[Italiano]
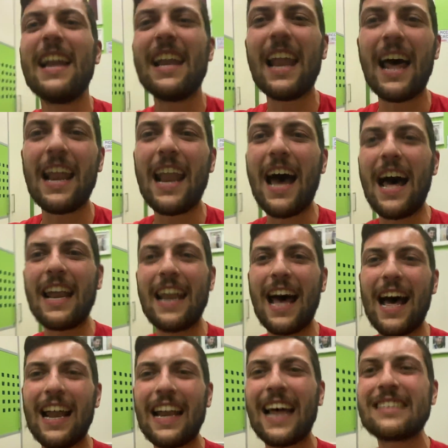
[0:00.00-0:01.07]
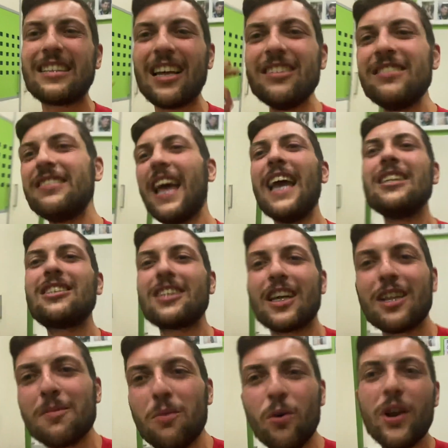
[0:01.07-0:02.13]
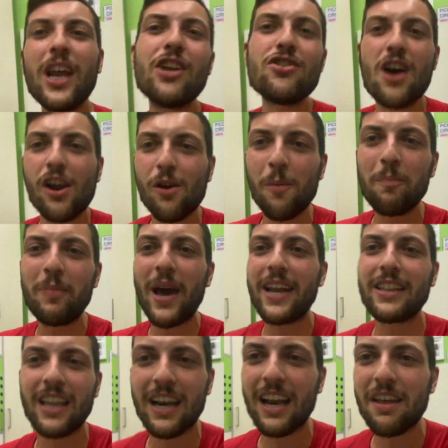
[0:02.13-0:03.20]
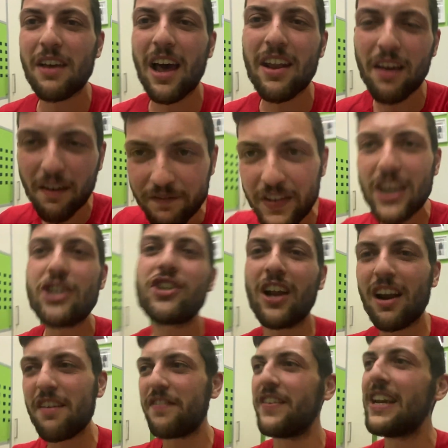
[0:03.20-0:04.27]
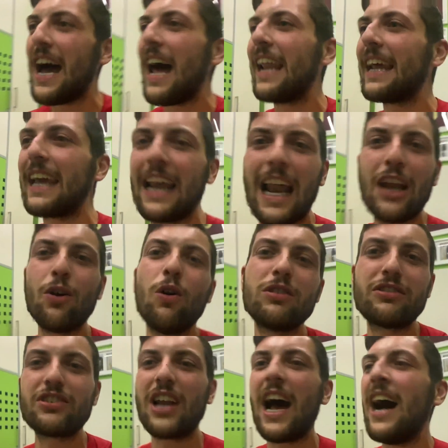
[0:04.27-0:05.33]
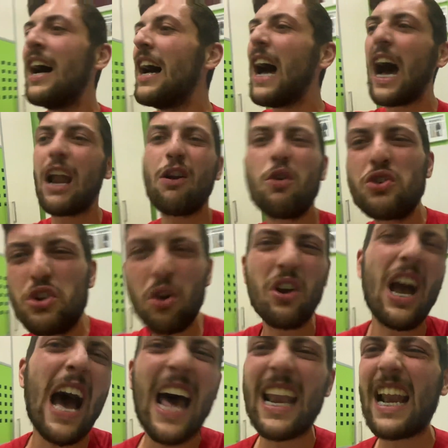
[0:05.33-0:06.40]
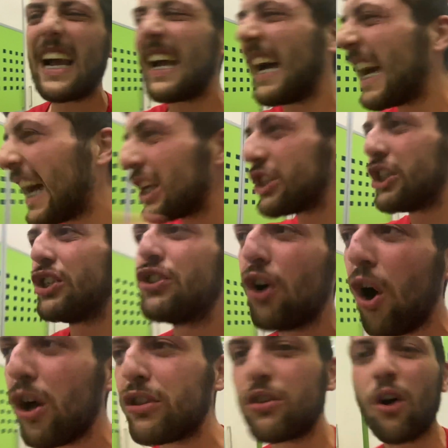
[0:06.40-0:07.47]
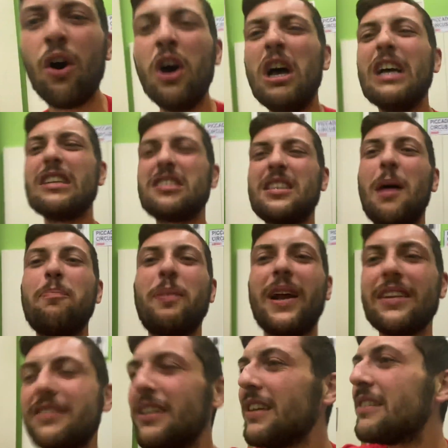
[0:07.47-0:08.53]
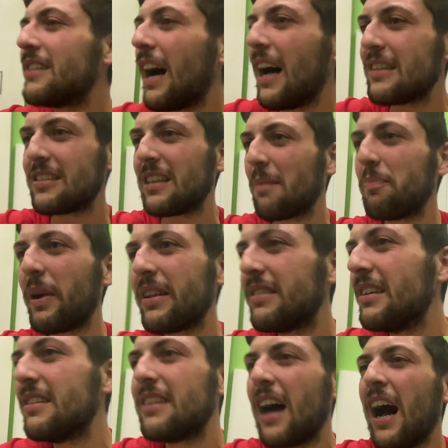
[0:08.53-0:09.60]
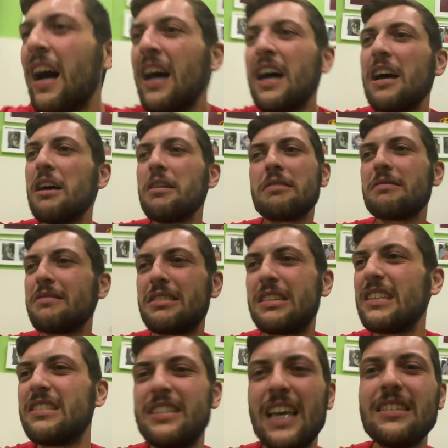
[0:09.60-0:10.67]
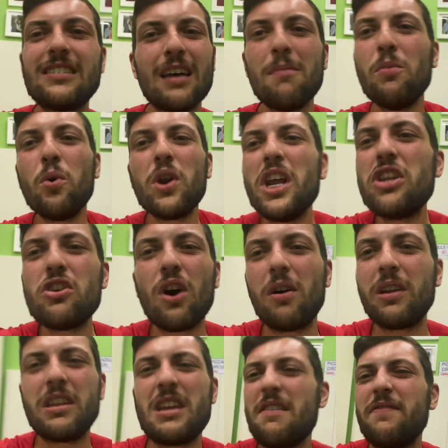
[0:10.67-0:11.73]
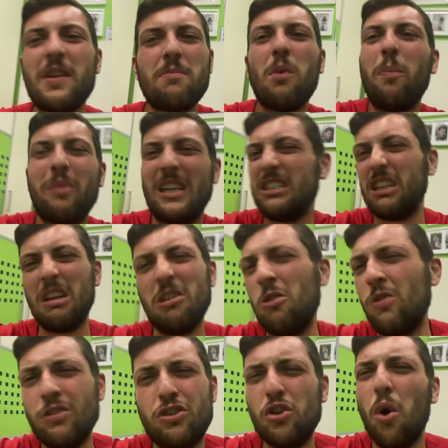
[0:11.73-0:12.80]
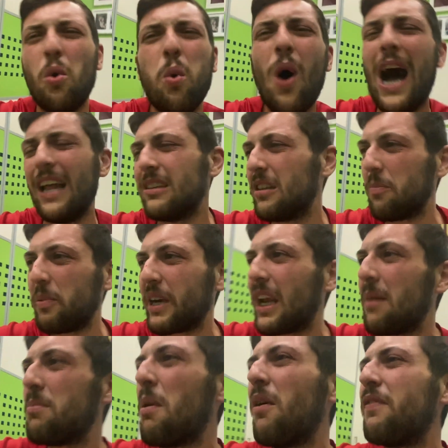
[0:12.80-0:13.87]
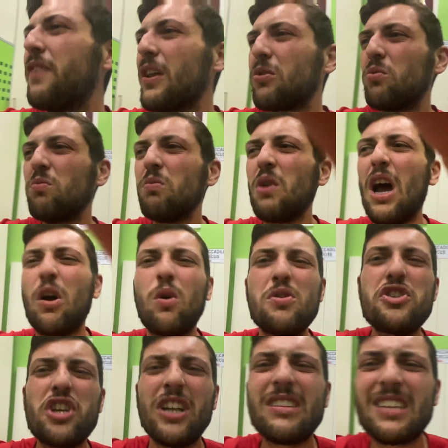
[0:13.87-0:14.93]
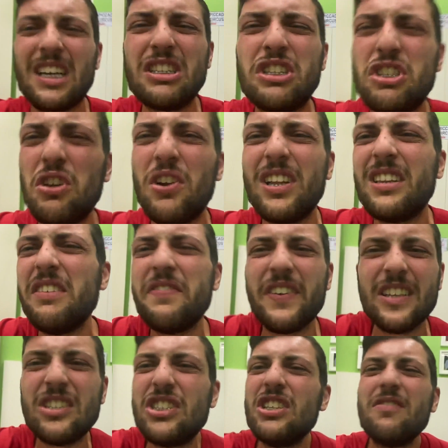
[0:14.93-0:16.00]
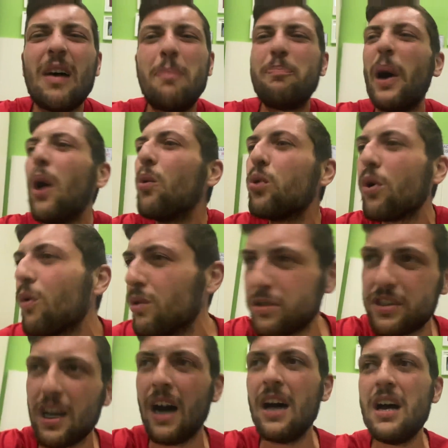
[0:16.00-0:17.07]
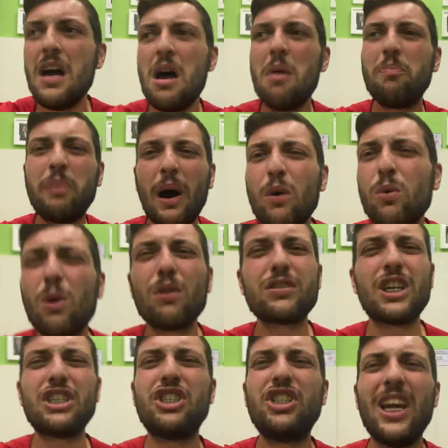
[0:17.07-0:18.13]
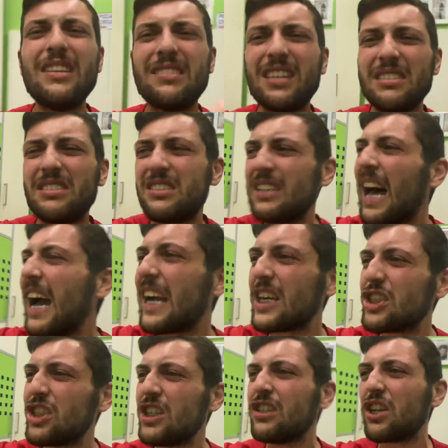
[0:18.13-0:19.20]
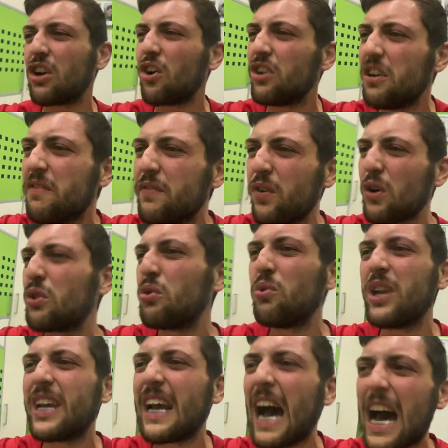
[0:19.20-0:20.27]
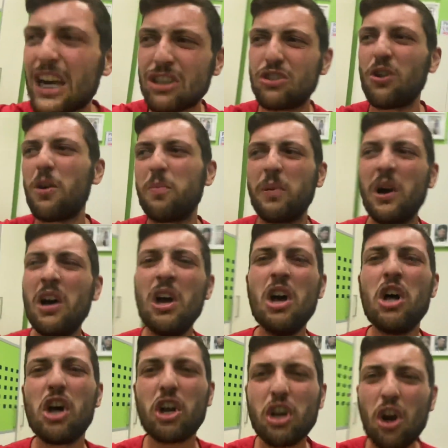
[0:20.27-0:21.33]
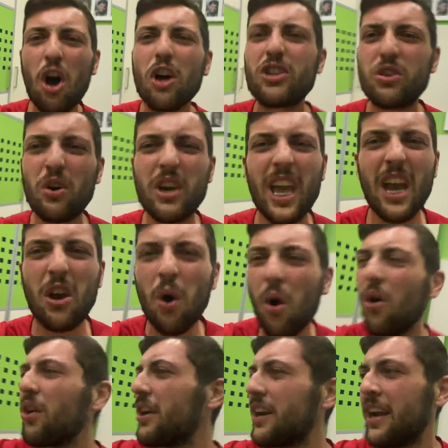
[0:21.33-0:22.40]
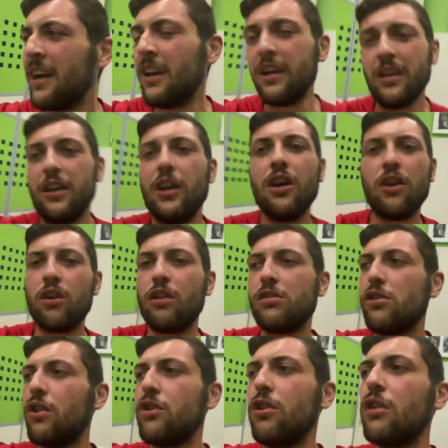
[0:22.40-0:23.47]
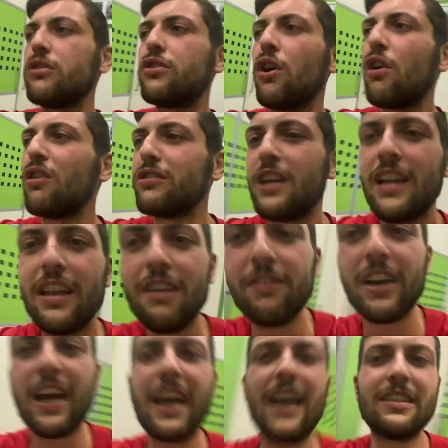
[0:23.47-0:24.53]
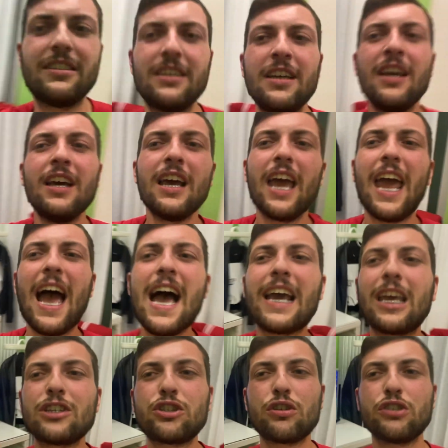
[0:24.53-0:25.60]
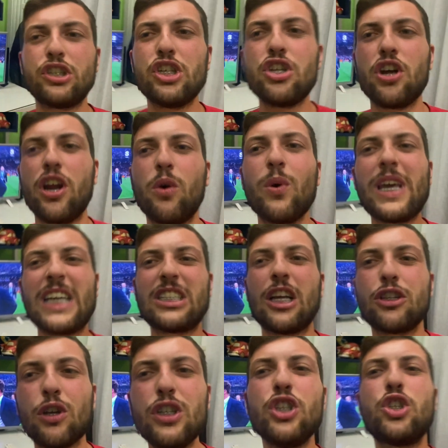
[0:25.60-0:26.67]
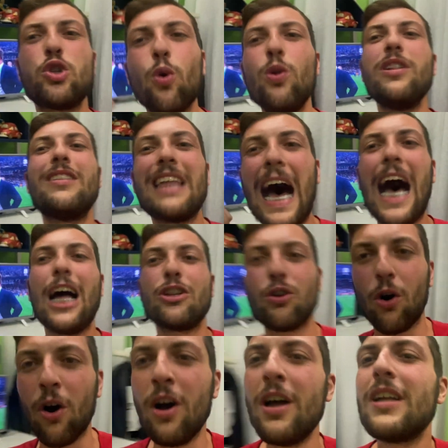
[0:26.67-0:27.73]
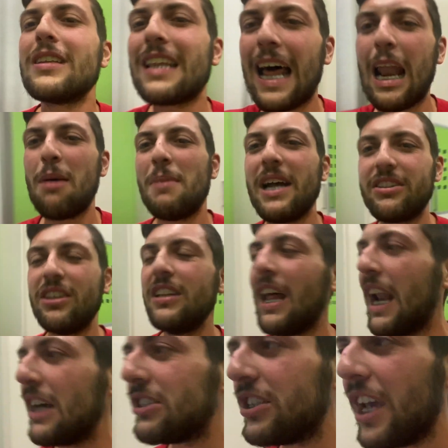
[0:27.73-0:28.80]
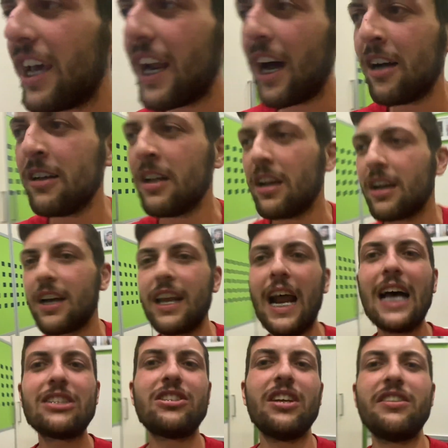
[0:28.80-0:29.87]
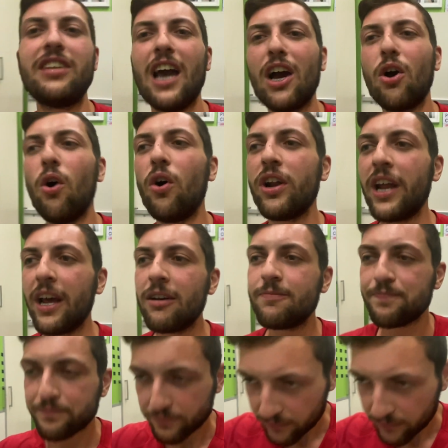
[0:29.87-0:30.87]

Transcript: la, la, la, la tendenza di Mourinho a non perderle, a, a vincere le finali che la nostra, a non giocarle, a cagarci sotto, sta partita, sta partita senza Mourinho ne avremmo prese non so quante perché abbiamo fatto una concentrazione difensiva paurosa paurosa, gente stanca, gente con gli infortuni, Karsdorp rotto che corre. Io non, non, so cosa dirvi ragazzi. E anche sto signore qui che è stato insultato dalla mattina alla sera. Grazie Tiagone.